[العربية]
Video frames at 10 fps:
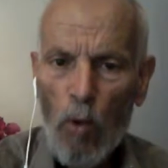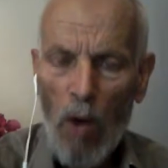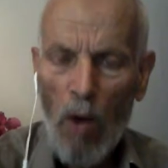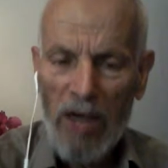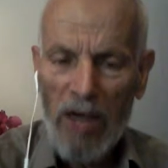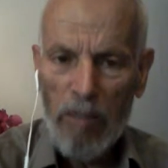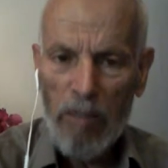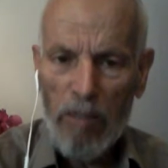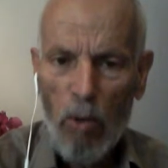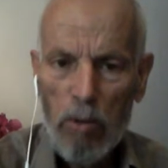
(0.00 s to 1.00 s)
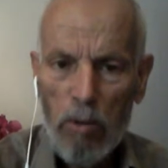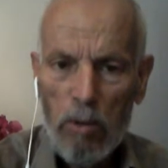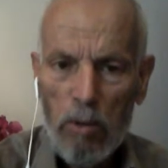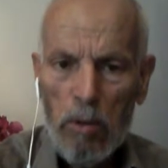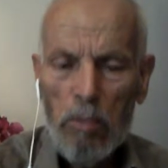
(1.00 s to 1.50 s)
وحاربوه
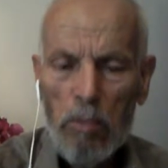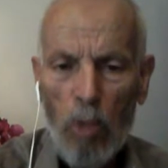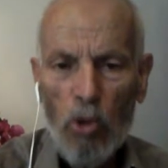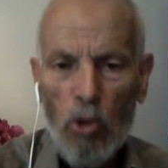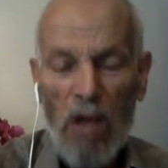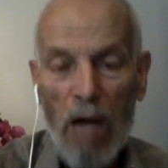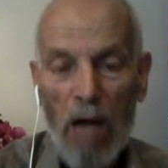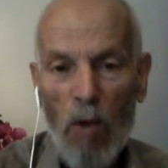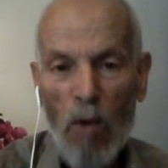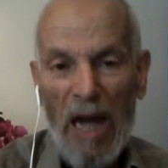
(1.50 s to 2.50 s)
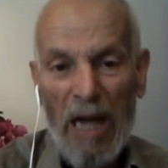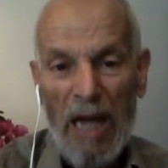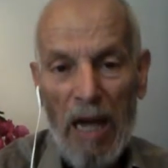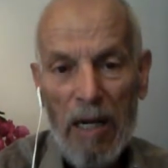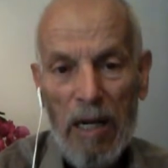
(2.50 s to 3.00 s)
بحجة
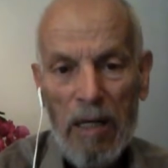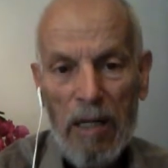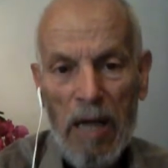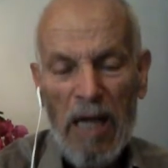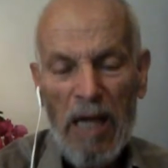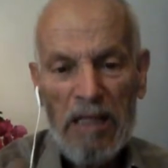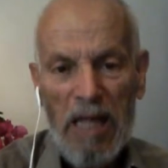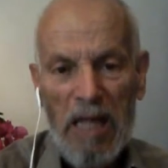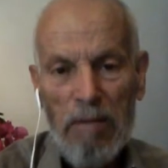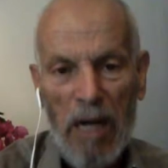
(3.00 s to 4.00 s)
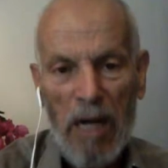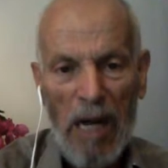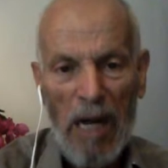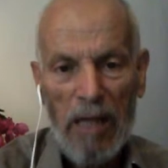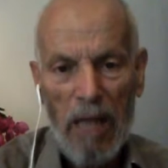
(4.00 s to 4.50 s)
وهي الإسلام أكل
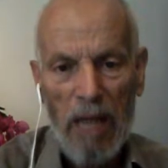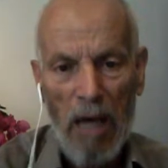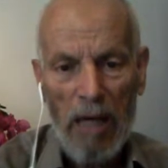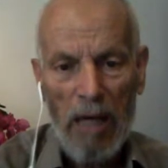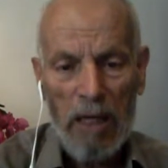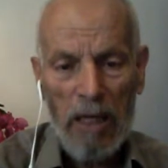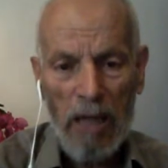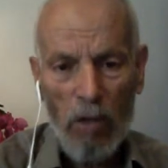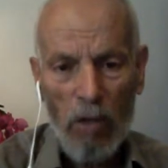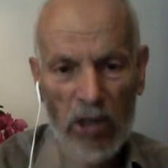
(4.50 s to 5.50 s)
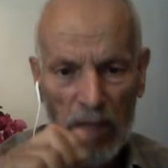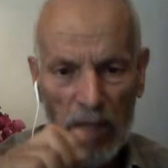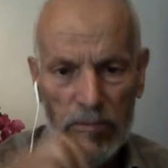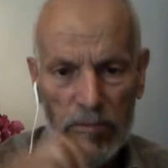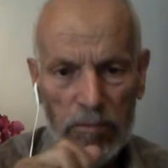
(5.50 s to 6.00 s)
عليه الدار
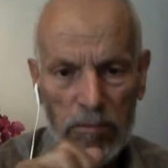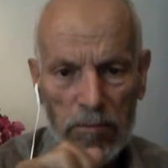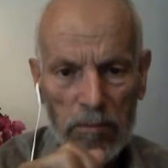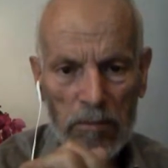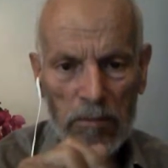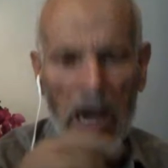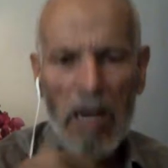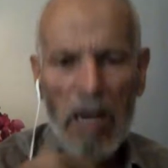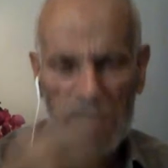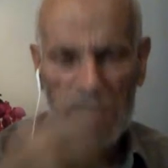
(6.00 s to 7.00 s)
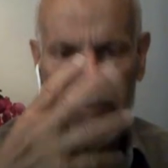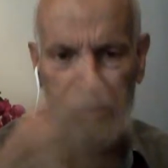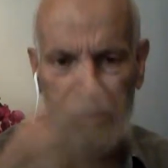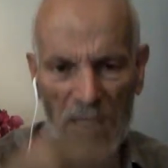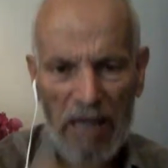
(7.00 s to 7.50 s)
وشرب أنا
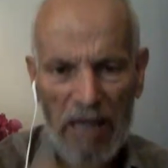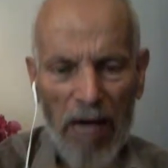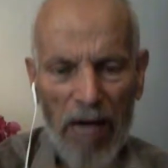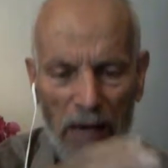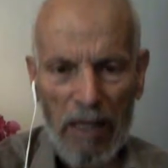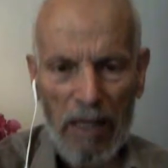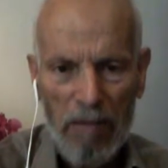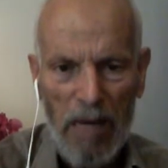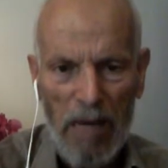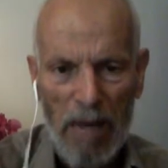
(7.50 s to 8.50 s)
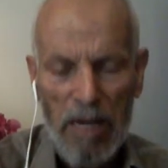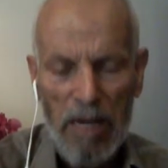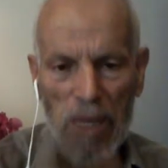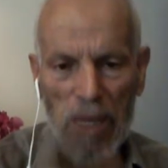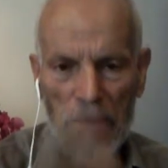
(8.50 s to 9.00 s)
مسلمين باللسان ولكن
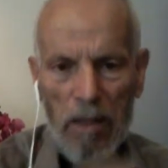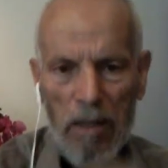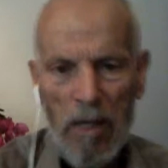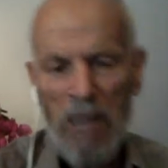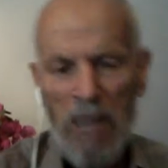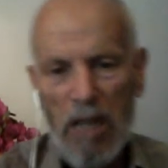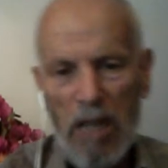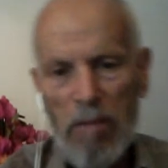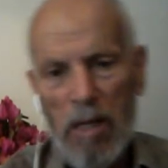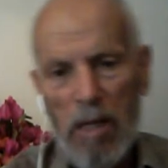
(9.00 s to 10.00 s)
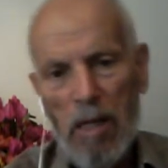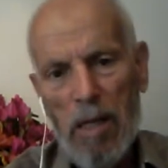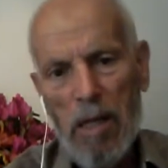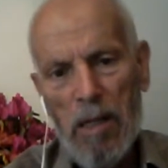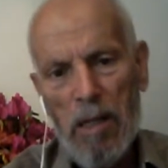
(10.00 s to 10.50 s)
الأعمال أشأم
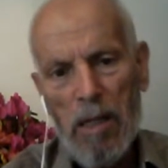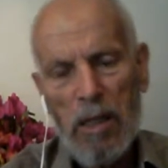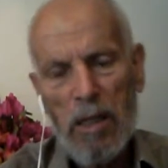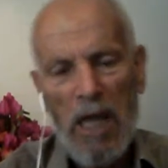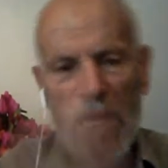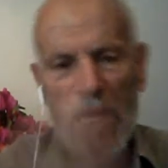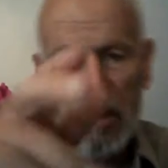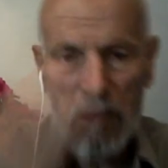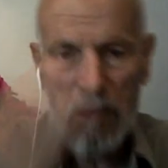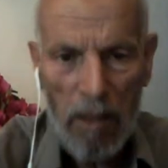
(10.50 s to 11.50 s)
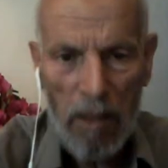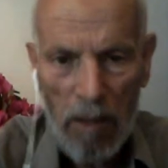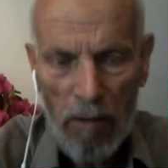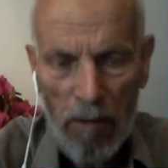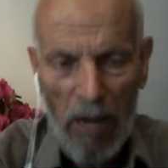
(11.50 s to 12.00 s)
الكيانات
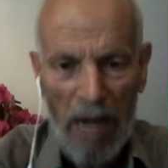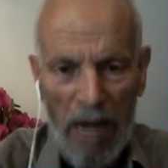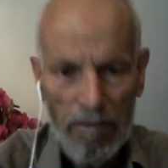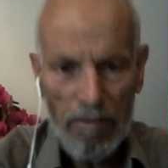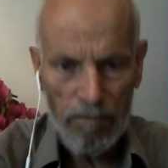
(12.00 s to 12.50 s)
في العالم